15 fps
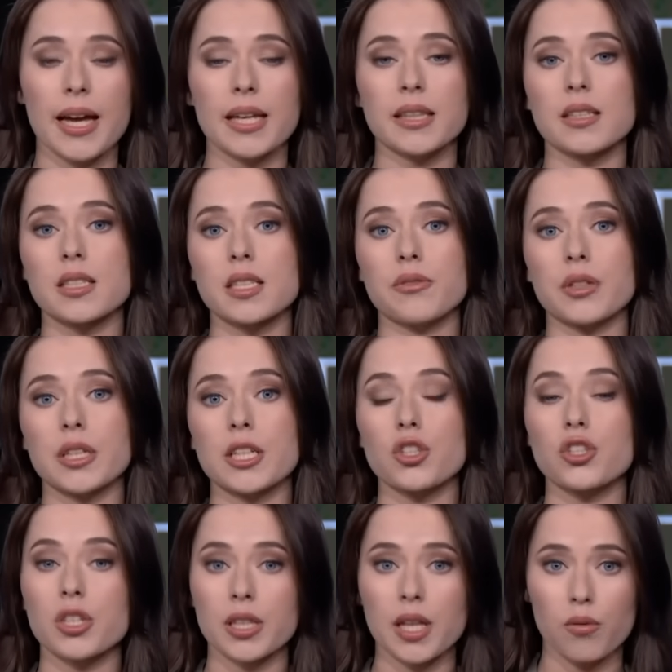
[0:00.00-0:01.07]
Это цифры
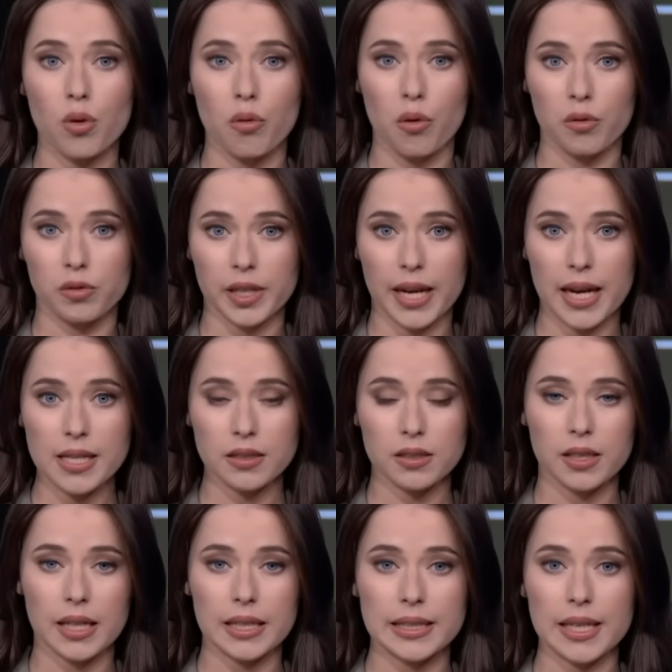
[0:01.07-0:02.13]
из чернового
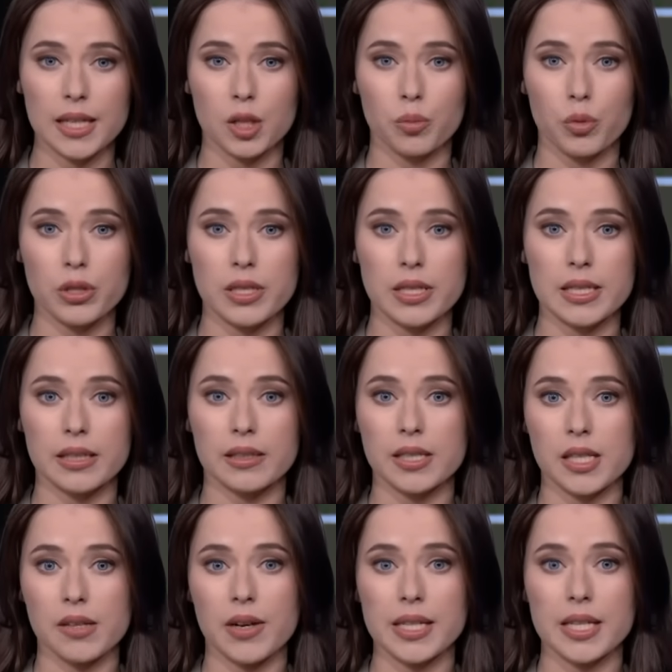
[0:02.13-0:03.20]
варианта, однако после
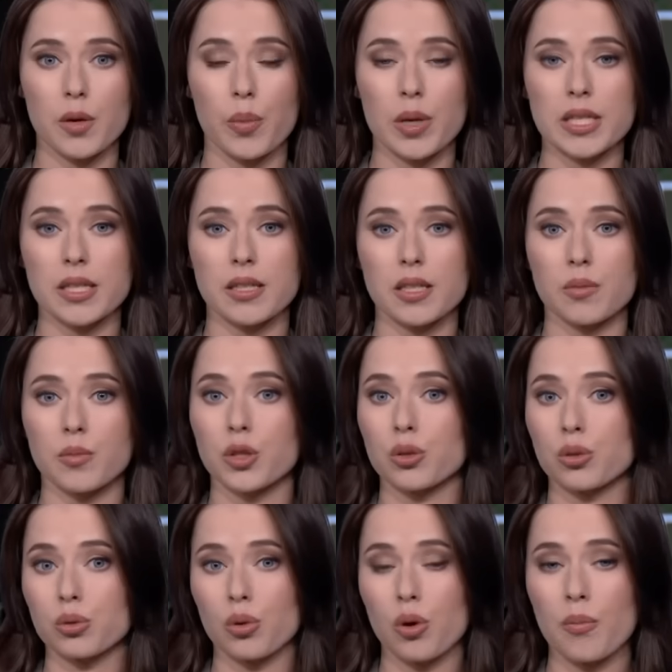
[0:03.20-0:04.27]
согласования позиций с
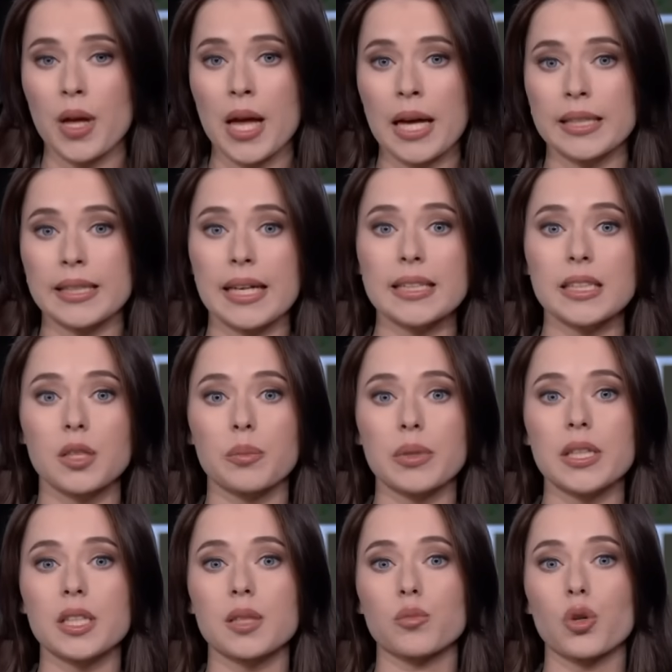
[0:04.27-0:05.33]
Минтрудом данные
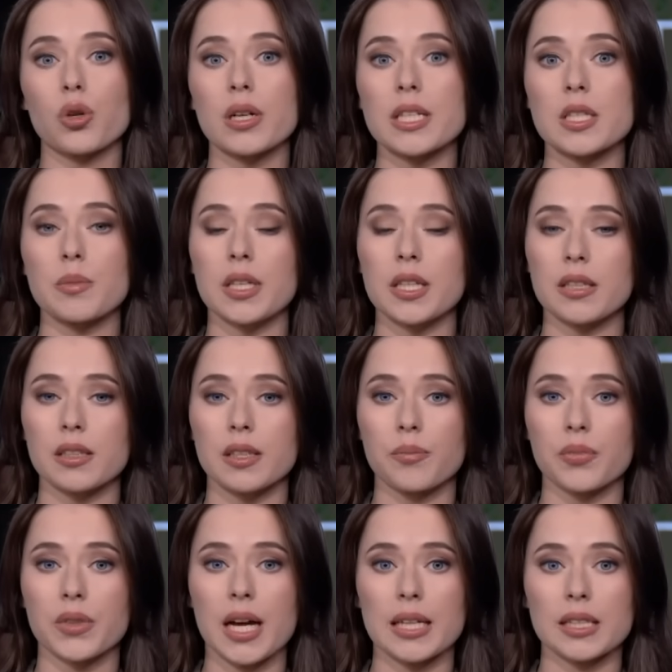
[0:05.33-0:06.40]
были немного изменены.
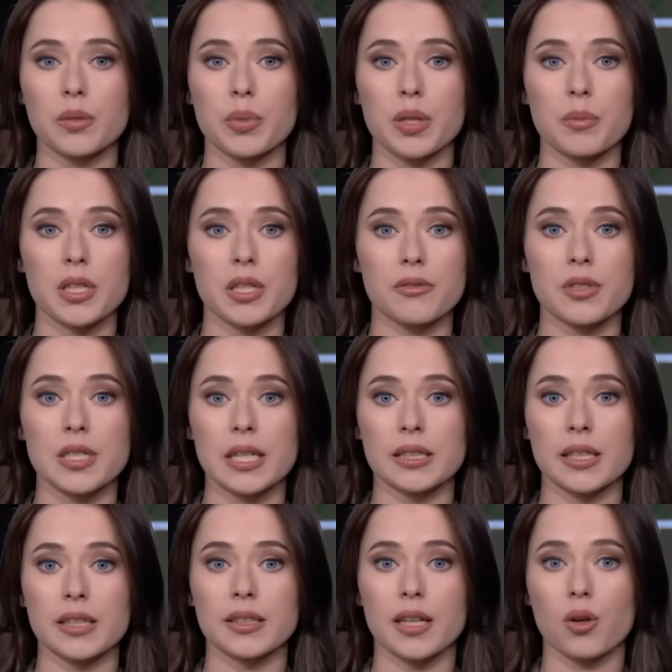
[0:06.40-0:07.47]
Так, например, в
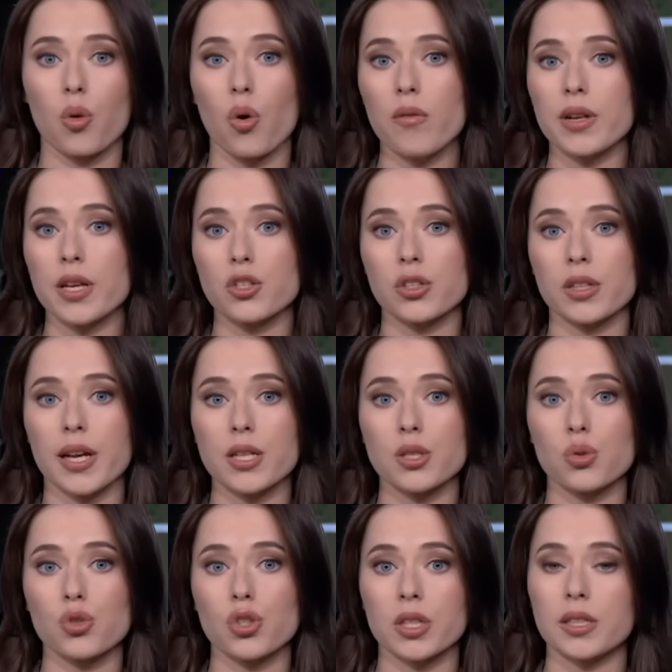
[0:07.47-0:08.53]
секторе торговли
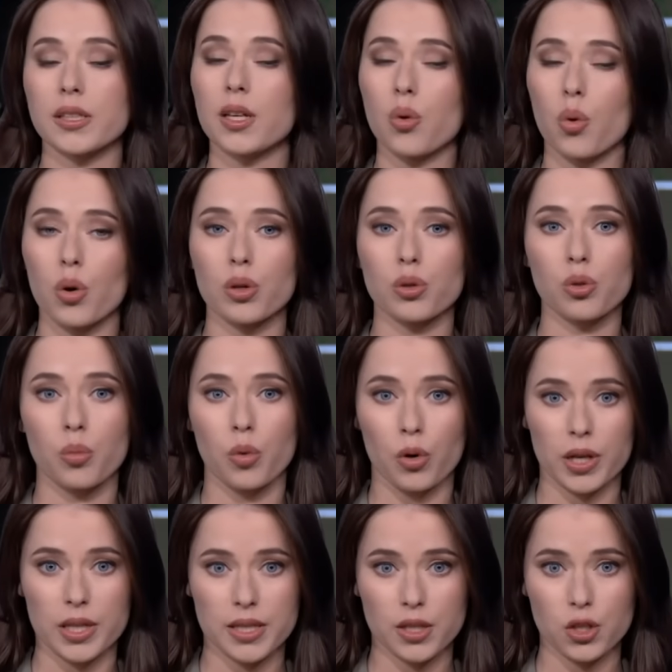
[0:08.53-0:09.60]
ожидается уже не такое
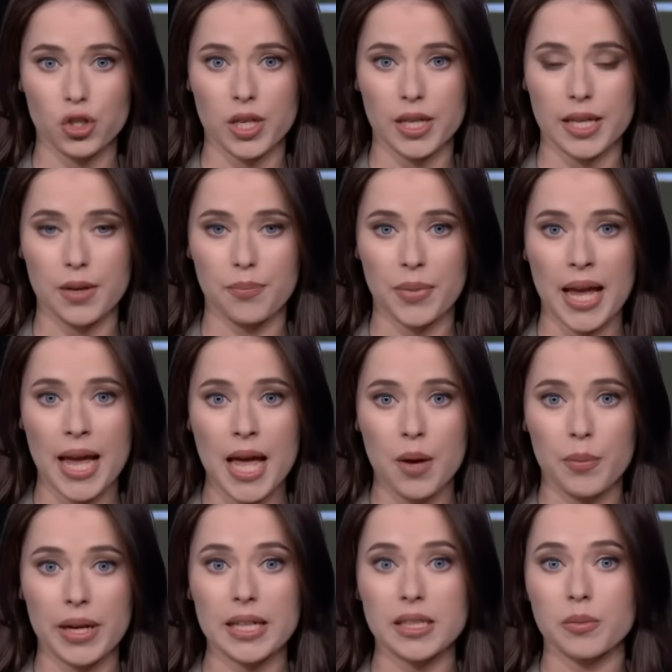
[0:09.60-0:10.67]
глубокое снижение.
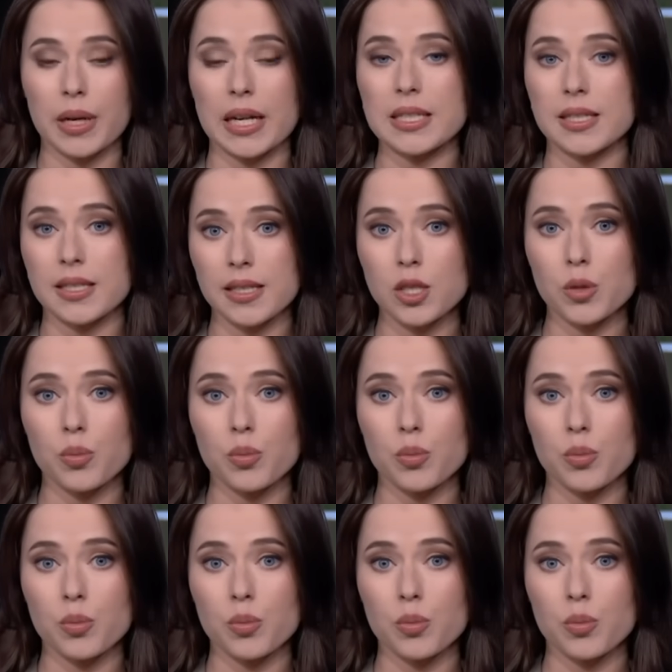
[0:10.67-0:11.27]
При этом расти